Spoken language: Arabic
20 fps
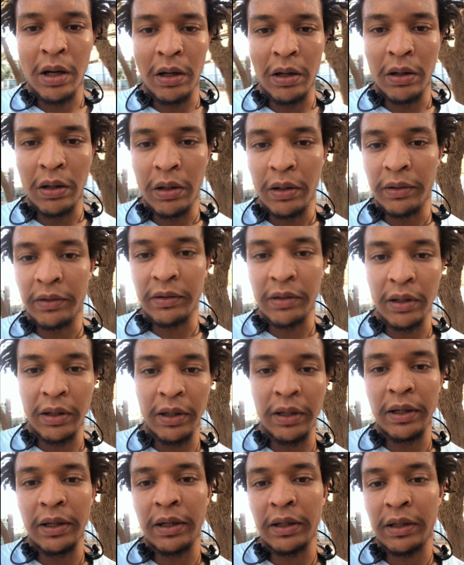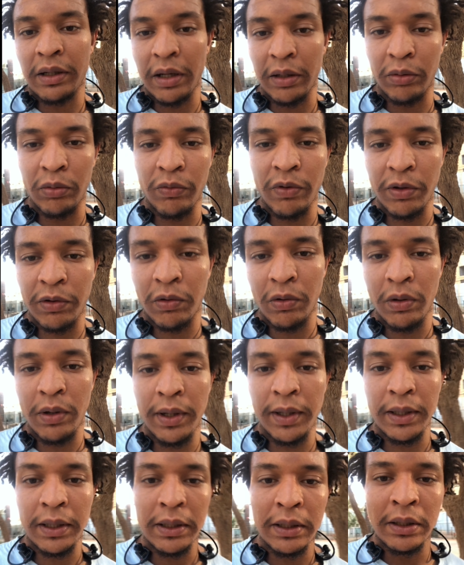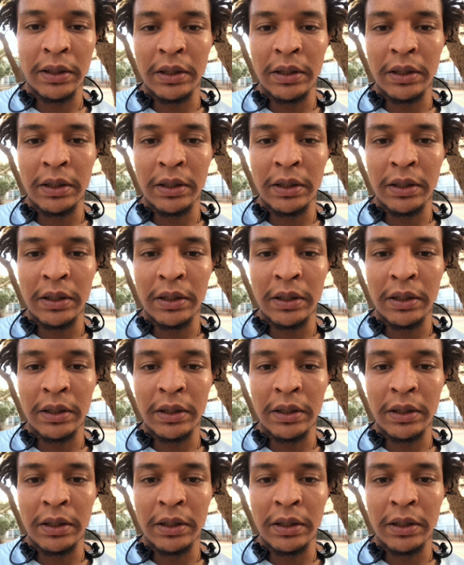آه، تاع كارديو فاسكولار